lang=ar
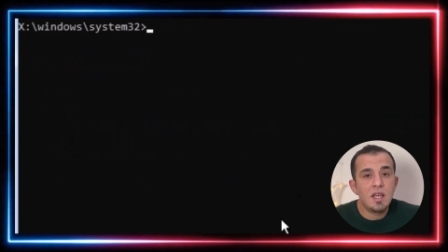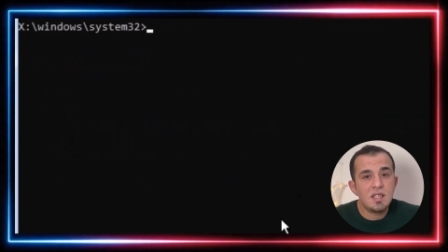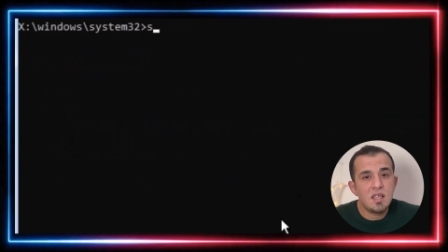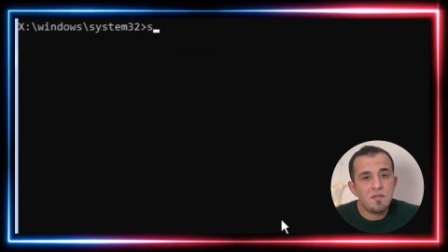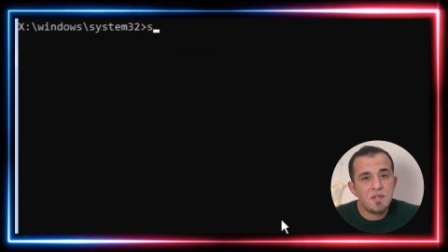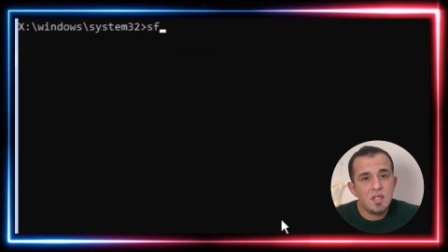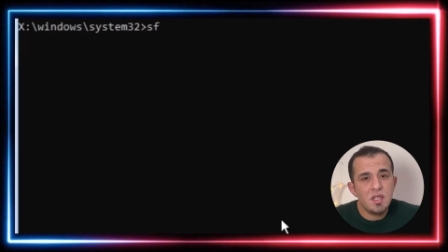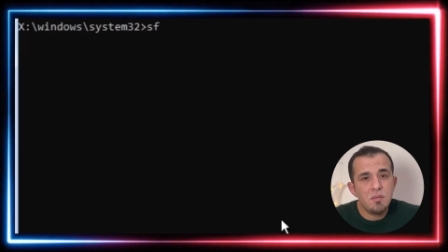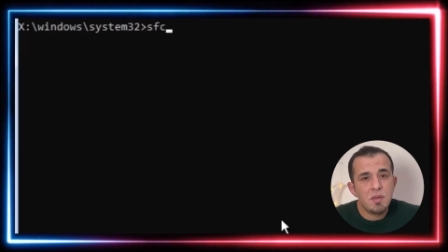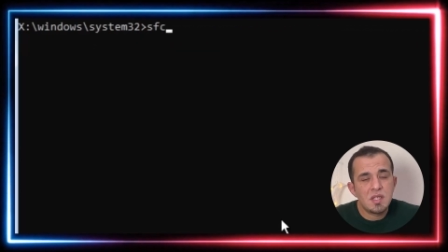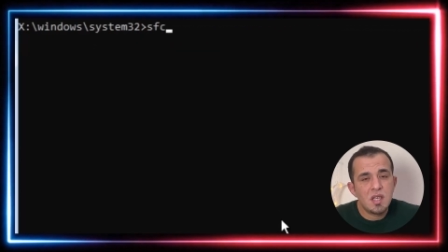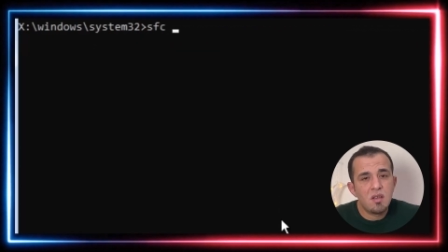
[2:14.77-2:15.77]
اس اف سي
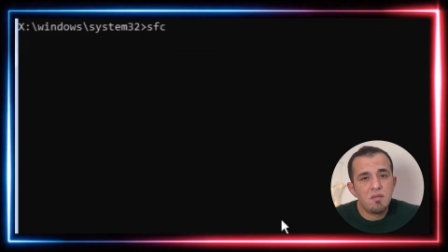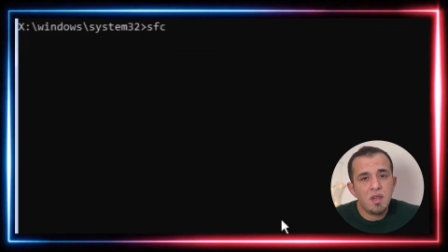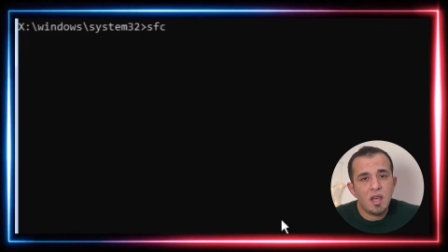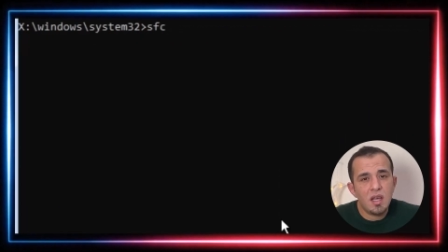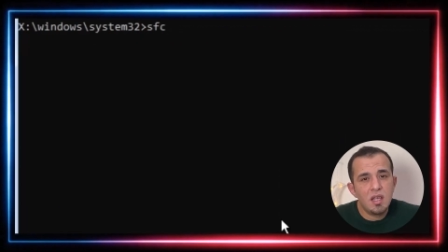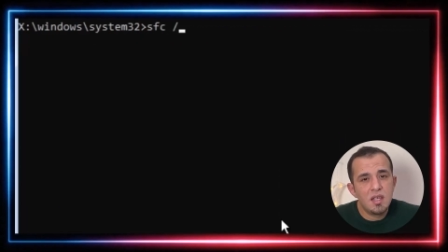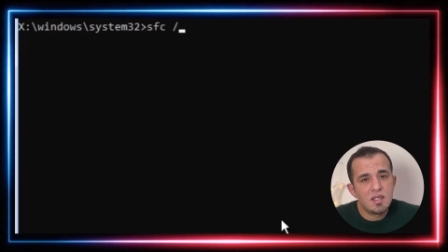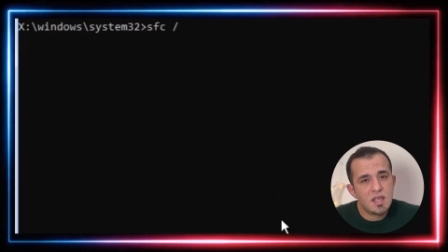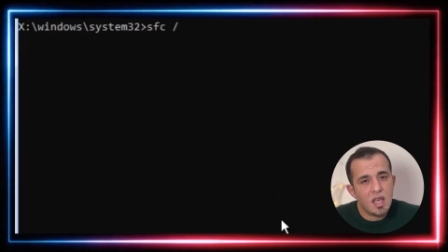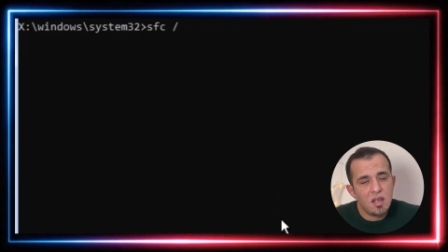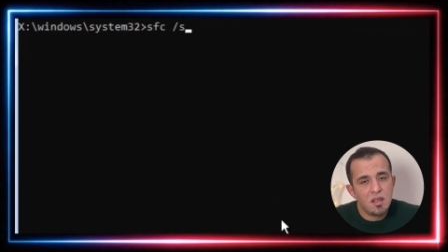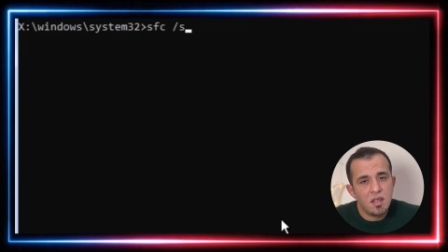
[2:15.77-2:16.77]
مسافة على
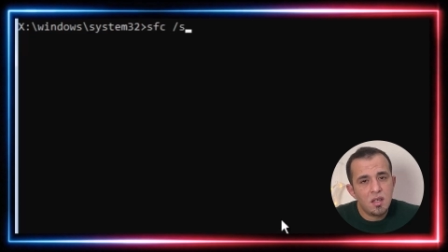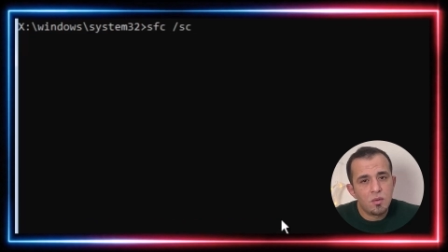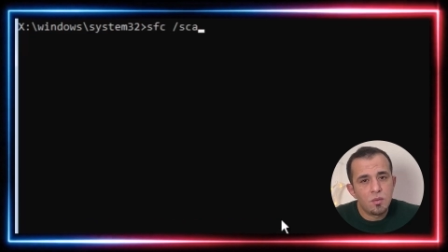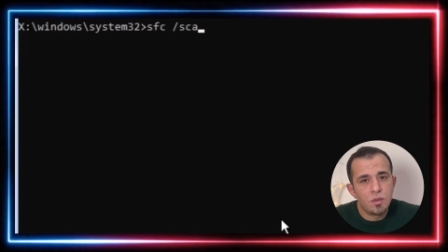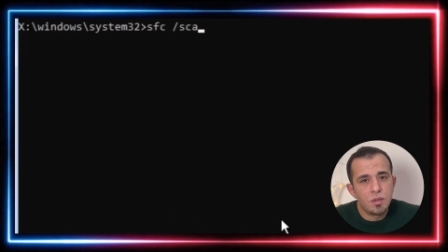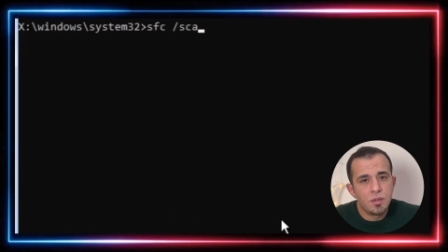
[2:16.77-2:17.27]
سكان ناو